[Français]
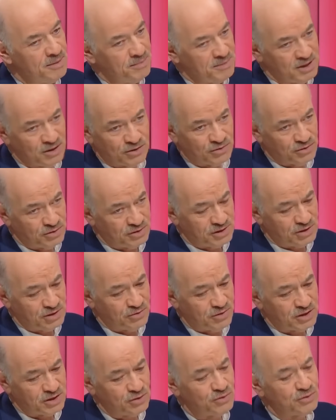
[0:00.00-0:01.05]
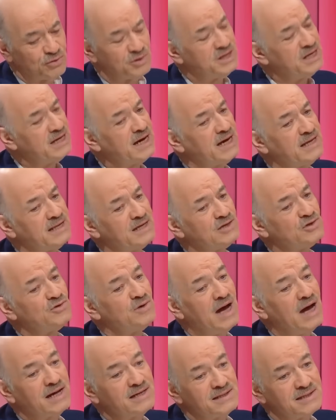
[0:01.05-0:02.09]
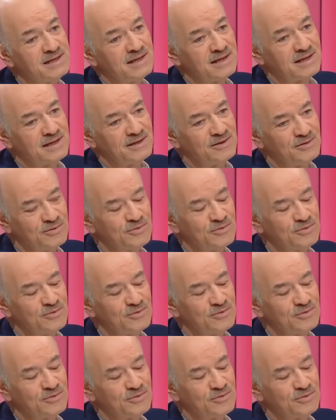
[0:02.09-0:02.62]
mais dans une situation de dégradation accélérée.